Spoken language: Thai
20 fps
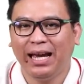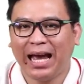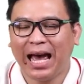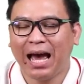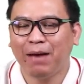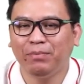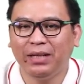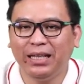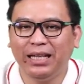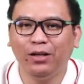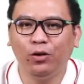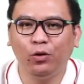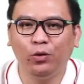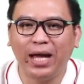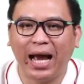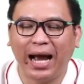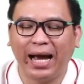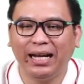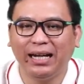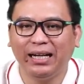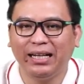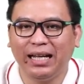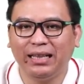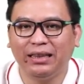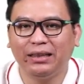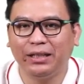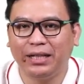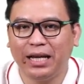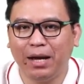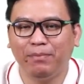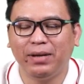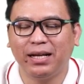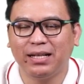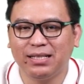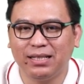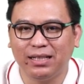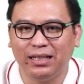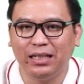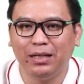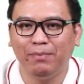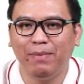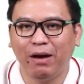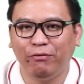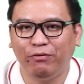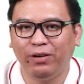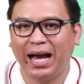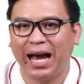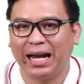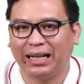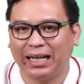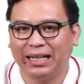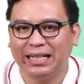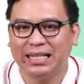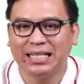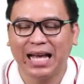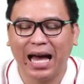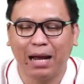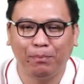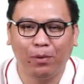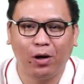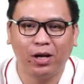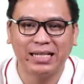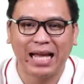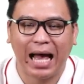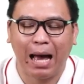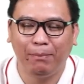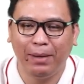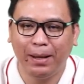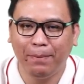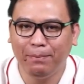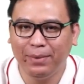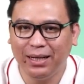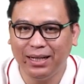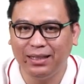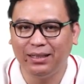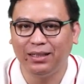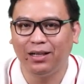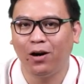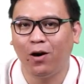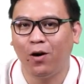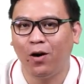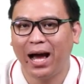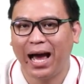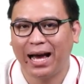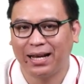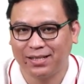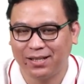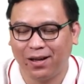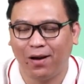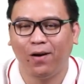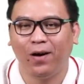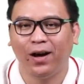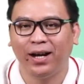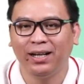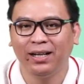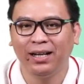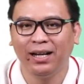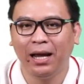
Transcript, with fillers: คาบนี้ครูอยากให้นักเรียนเตรียมหนังสือแบบฝึกหัดคณิตศาสตร์ป .3 เล่ม1ของอักษร